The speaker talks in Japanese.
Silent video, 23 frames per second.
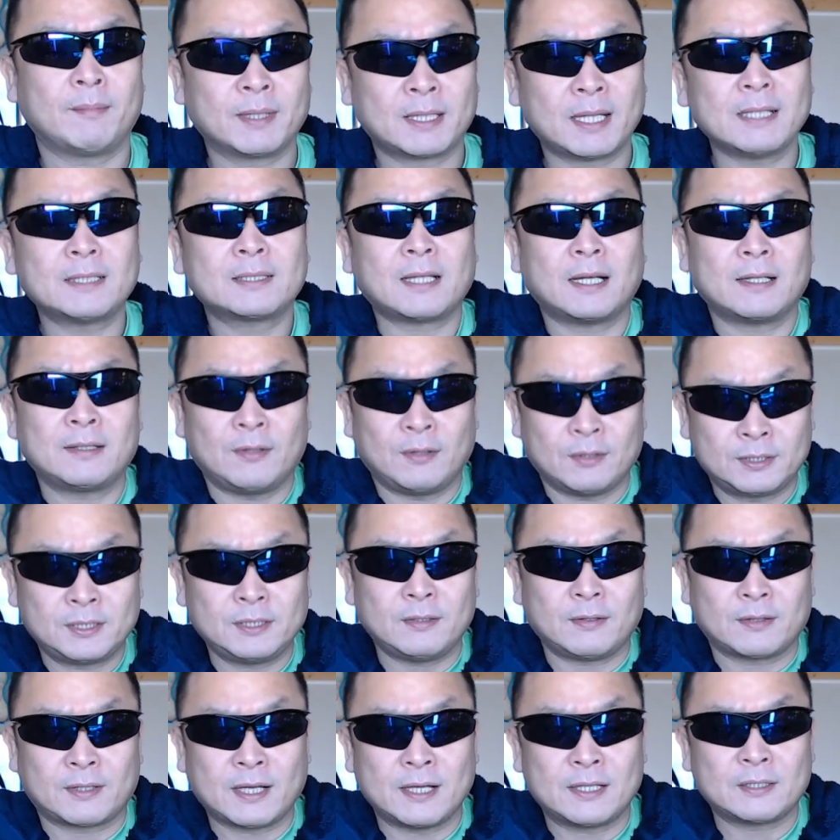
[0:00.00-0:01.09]
まあ、確かにおじ
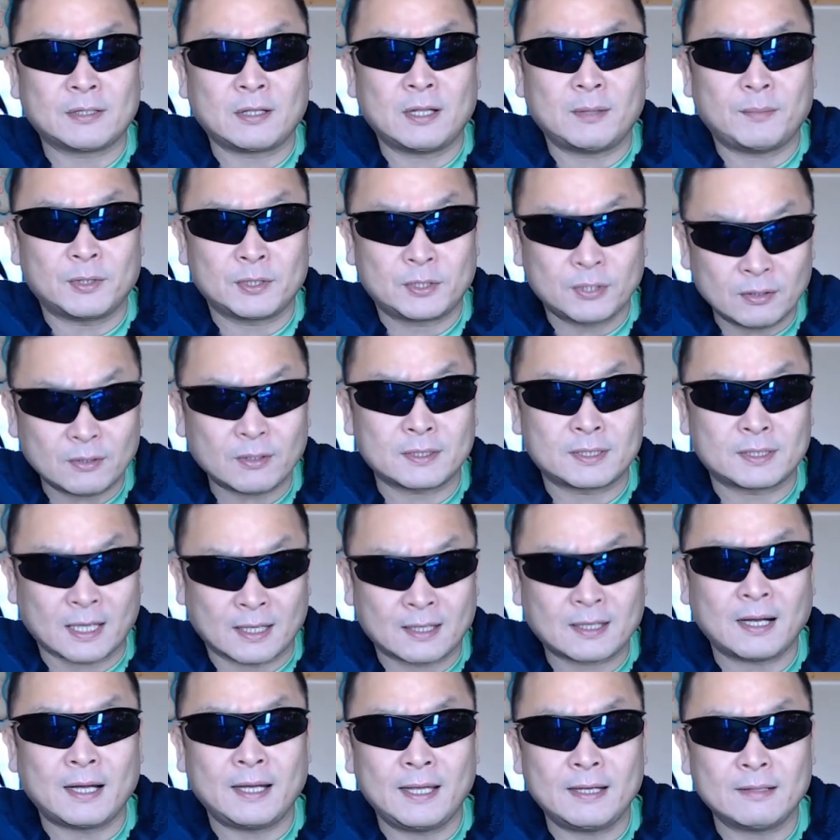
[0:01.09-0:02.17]
いの検証でもちょっと若
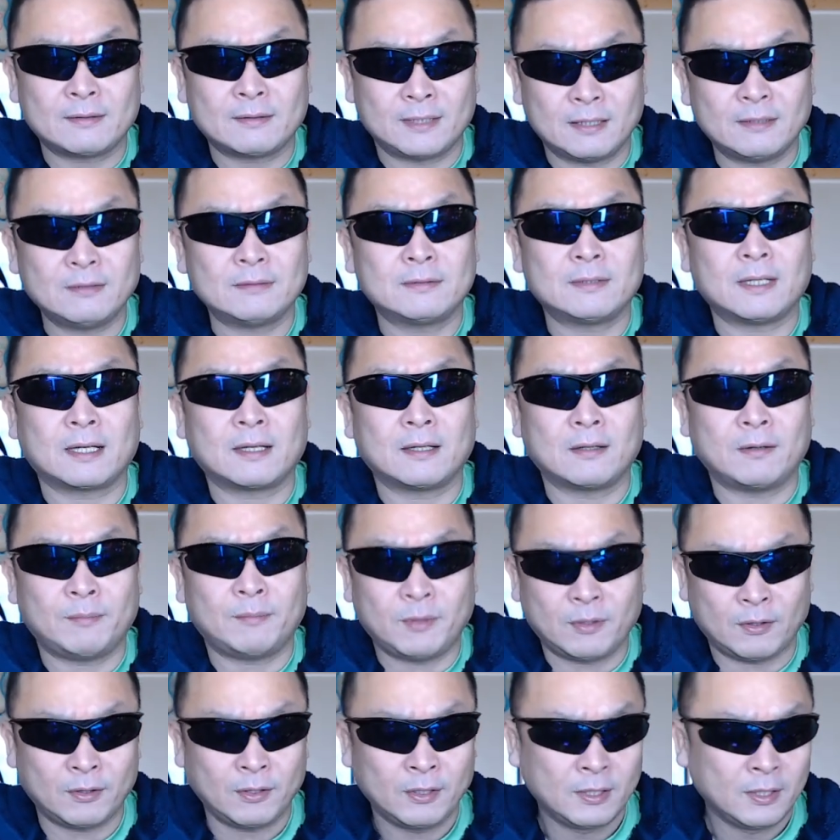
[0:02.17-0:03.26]
干速く出るんだけど
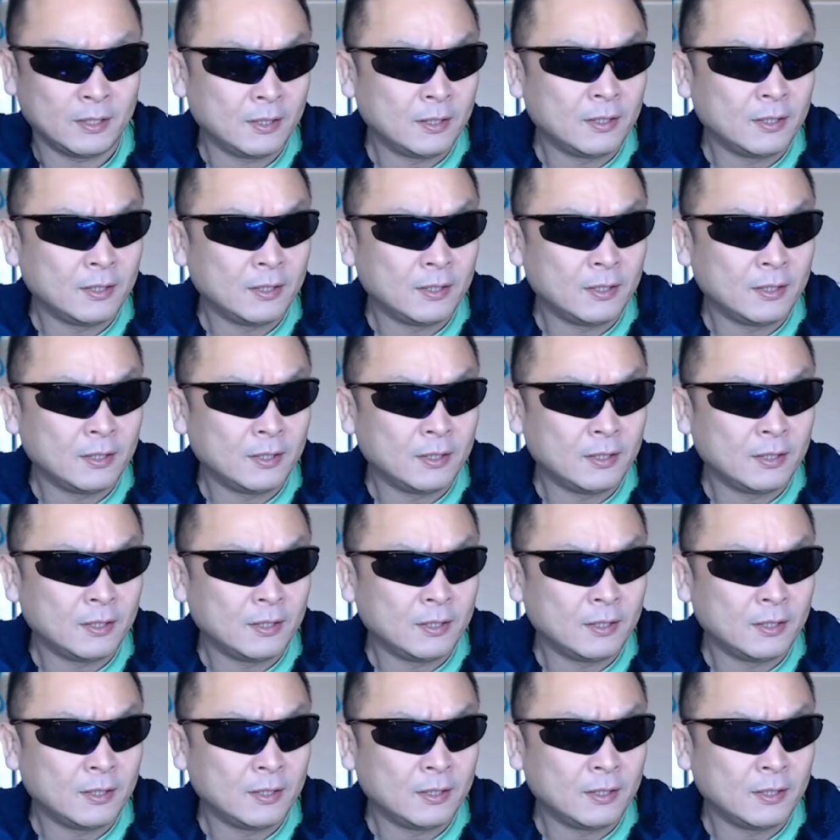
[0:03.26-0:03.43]
も